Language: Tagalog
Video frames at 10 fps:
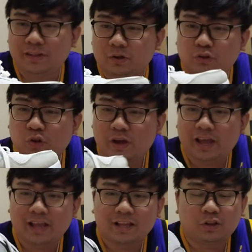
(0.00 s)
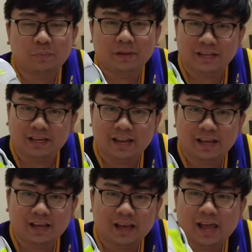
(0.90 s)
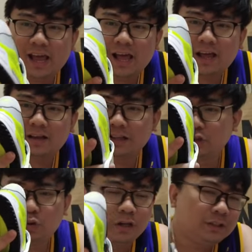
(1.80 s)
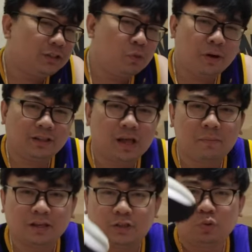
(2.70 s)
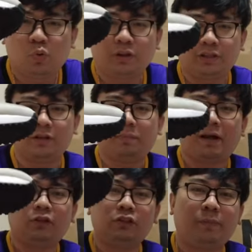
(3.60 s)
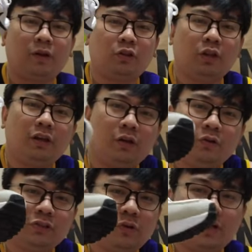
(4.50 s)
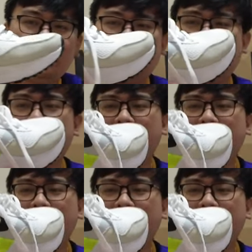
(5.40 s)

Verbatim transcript: daw to kaya niya to pinili. Kaya nagsukat siya sobrang dami daming sinukat na sapatos pero ito yung nagustuhan niya.